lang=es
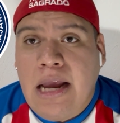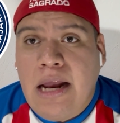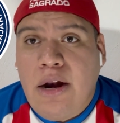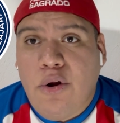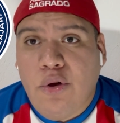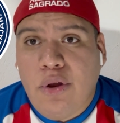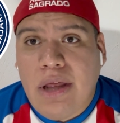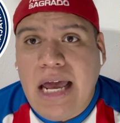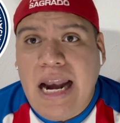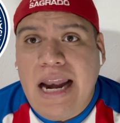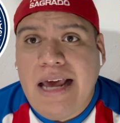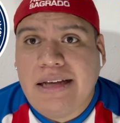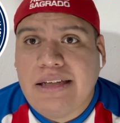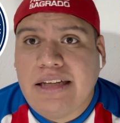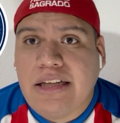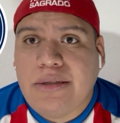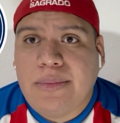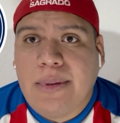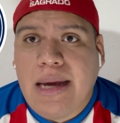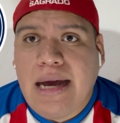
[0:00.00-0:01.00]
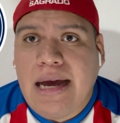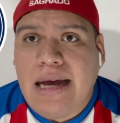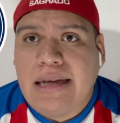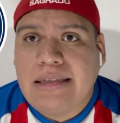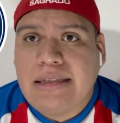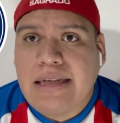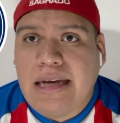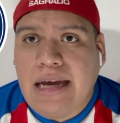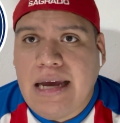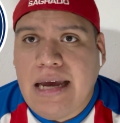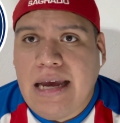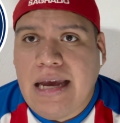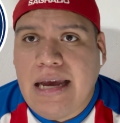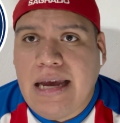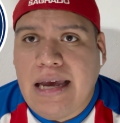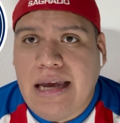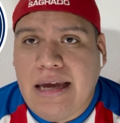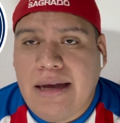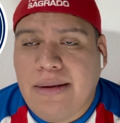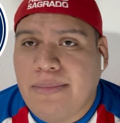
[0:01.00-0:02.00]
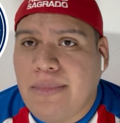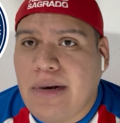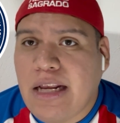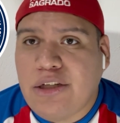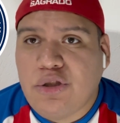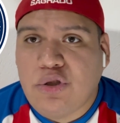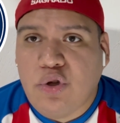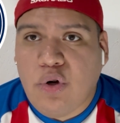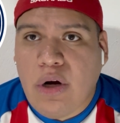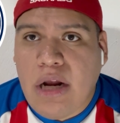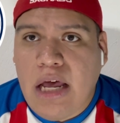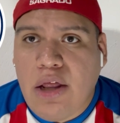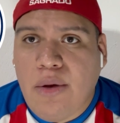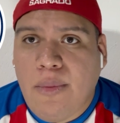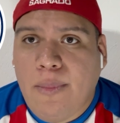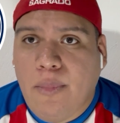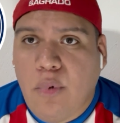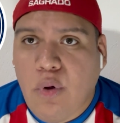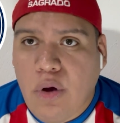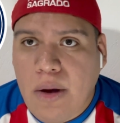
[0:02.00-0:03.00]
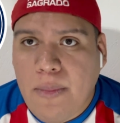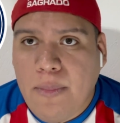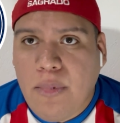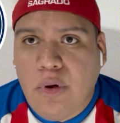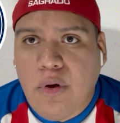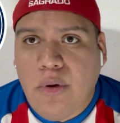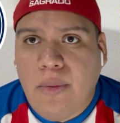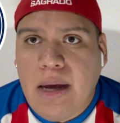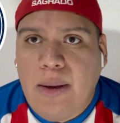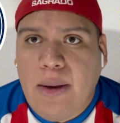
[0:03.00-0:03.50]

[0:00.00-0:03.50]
Lo de Alexis Vega sigue lesionado, poco a poco va